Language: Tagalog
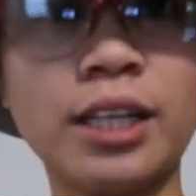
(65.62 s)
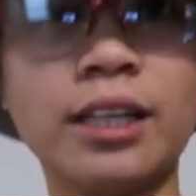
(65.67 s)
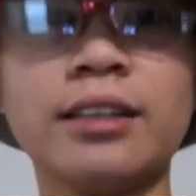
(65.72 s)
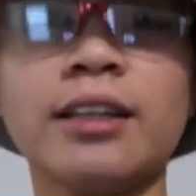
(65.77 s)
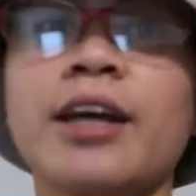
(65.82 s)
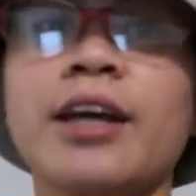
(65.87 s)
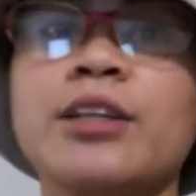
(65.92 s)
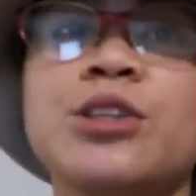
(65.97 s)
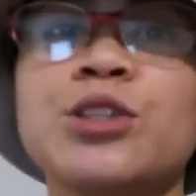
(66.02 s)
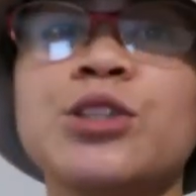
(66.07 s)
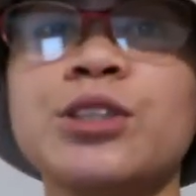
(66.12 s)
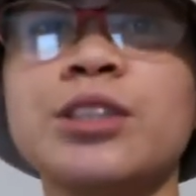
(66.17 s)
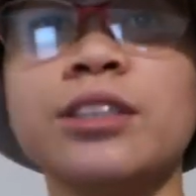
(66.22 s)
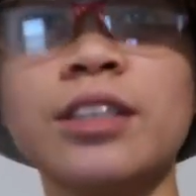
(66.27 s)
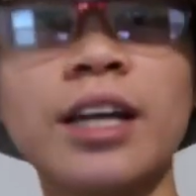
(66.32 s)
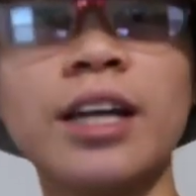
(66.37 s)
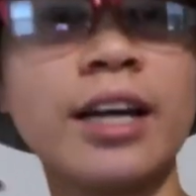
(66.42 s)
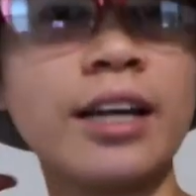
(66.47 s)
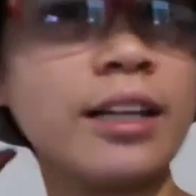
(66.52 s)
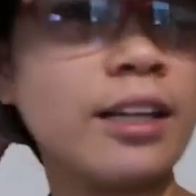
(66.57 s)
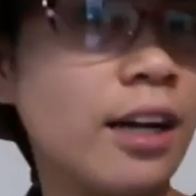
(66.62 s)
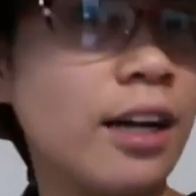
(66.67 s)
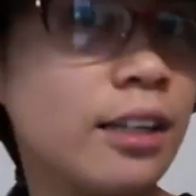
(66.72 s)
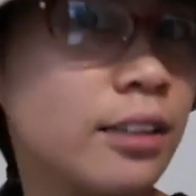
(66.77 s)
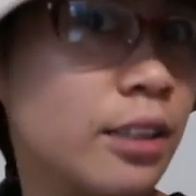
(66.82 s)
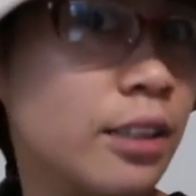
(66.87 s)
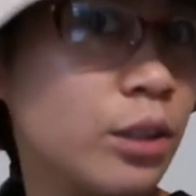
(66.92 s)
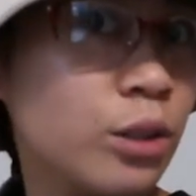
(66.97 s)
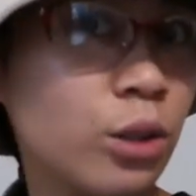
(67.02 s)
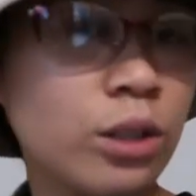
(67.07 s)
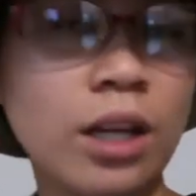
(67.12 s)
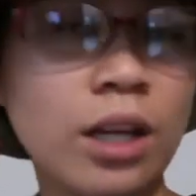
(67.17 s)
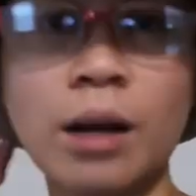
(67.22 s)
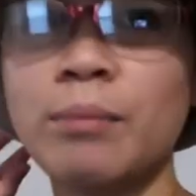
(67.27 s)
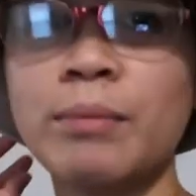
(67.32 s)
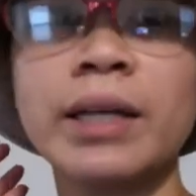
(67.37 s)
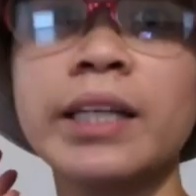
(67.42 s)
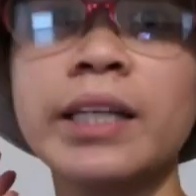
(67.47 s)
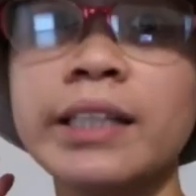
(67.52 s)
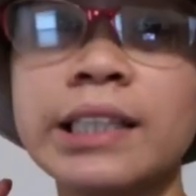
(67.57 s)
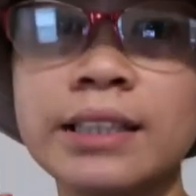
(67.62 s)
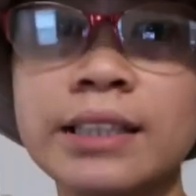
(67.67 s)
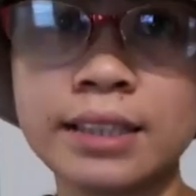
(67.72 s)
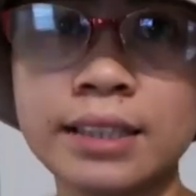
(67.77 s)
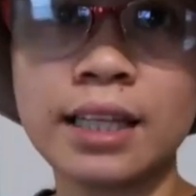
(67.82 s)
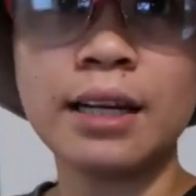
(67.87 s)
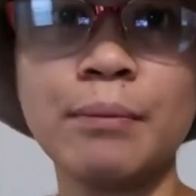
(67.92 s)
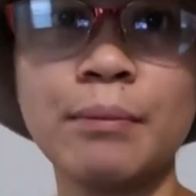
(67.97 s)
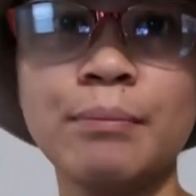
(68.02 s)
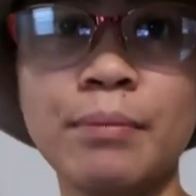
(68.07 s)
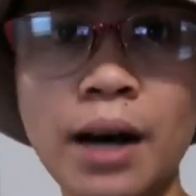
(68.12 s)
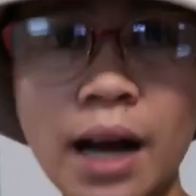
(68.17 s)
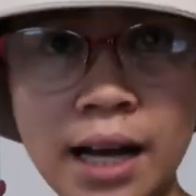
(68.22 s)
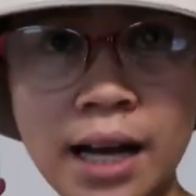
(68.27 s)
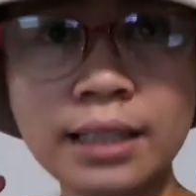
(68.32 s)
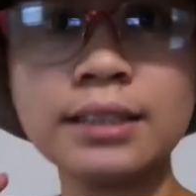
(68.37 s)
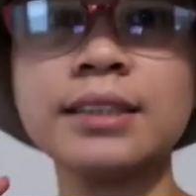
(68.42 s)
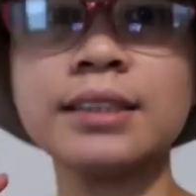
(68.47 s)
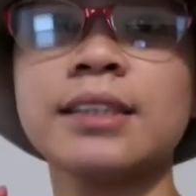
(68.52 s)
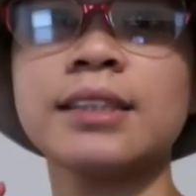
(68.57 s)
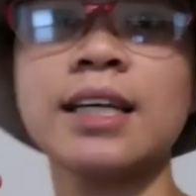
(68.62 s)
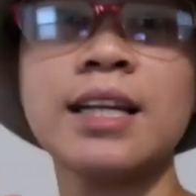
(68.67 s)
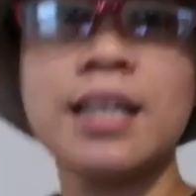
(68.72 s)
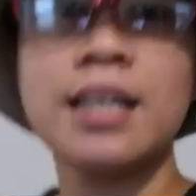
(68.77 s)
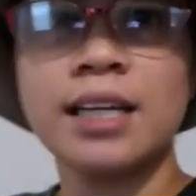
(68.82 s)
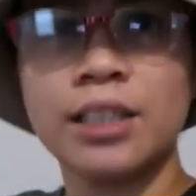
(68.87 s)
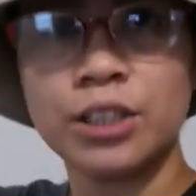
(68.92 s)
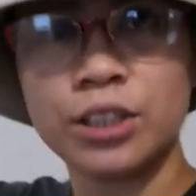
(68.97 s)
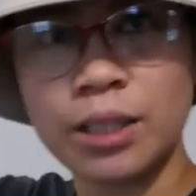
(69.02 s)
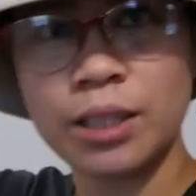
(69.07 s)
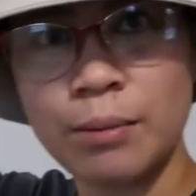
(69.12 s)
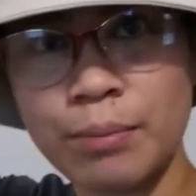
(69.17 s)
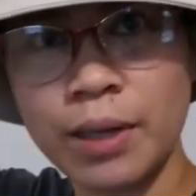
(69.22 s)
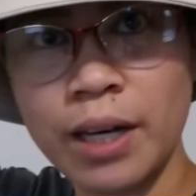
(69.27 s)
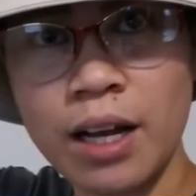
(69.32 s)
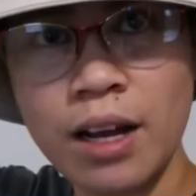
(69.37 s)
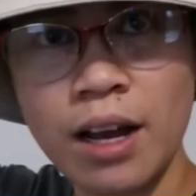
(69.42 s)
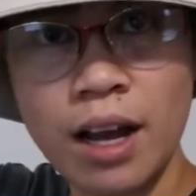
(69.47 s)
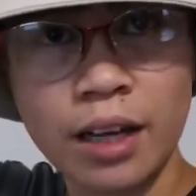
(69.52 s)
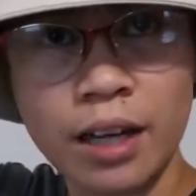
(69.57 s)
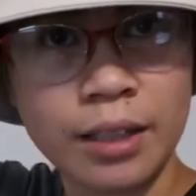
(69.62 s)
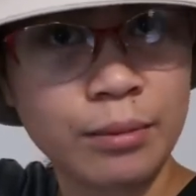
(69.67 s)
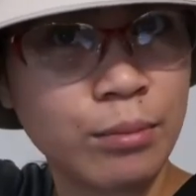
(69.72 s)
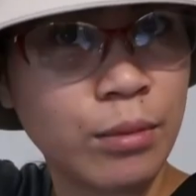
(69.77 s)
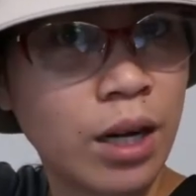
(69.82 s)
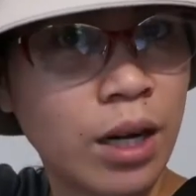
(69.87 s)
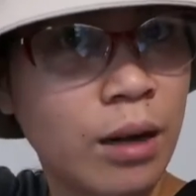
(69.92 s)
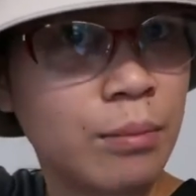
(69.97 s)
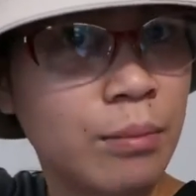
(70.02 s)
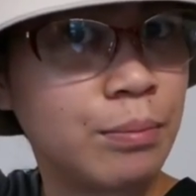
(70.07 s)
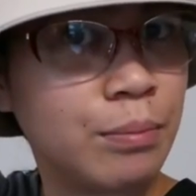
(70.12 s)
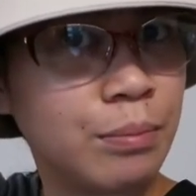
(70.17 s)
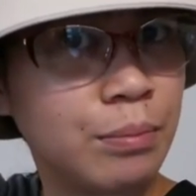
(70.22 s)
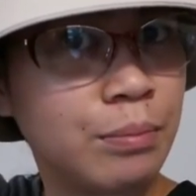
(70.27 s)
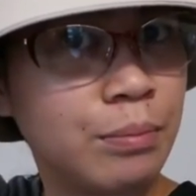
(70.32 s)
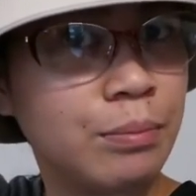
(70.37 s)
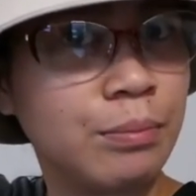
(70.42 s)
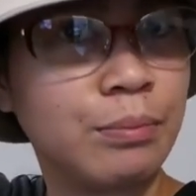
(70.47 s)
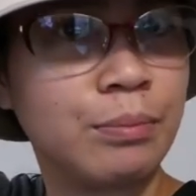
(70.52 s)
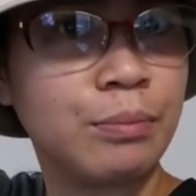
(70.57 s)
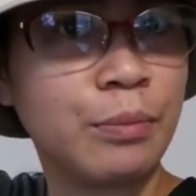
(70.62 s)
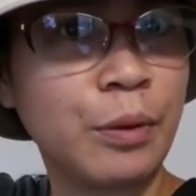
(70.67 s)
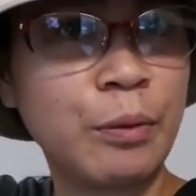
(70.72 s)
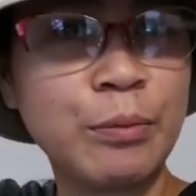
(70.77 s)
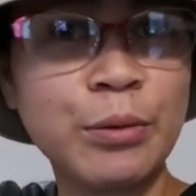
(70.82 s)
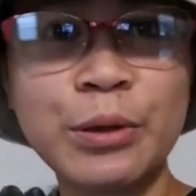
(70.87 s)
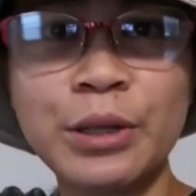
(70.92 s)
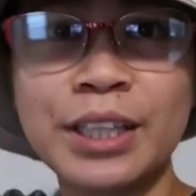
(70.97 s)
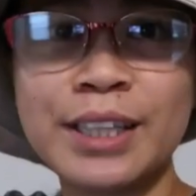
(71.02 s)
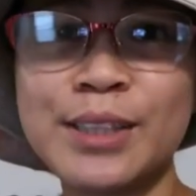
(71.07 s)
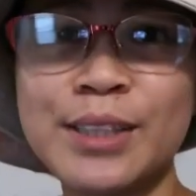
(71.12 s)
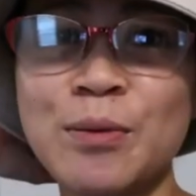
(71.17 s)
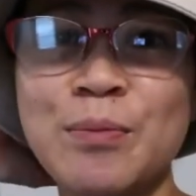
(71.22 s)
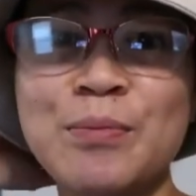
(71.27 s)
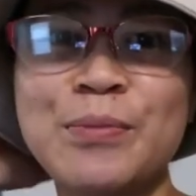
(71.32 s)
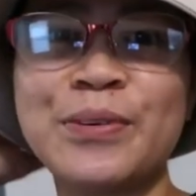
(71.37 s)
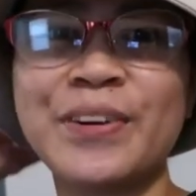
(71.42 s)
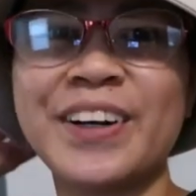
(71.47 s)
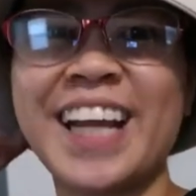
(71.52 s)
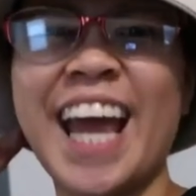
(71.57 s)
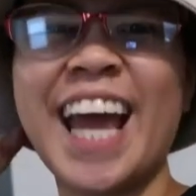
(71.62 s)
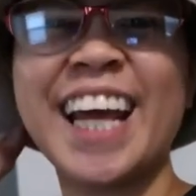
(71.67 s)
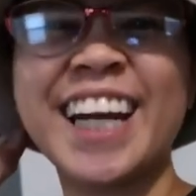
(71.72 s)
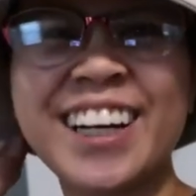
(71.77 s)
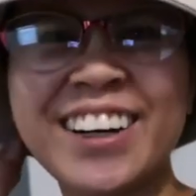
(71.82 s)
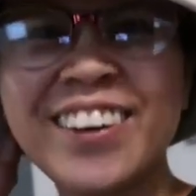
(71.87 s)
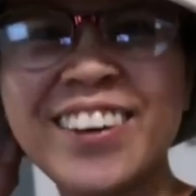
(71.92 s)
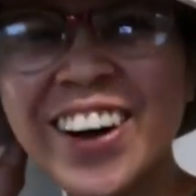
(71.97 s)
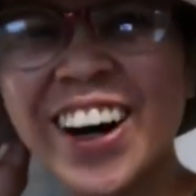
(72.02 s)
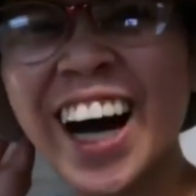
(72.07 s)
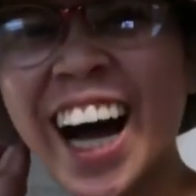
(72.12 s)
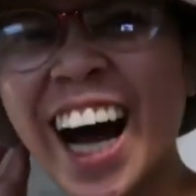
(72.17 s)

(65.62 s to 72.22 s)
lang tayo today at ah, ito dahil mainit sa labas. Siyempre, ang aking mga favorite sombrero.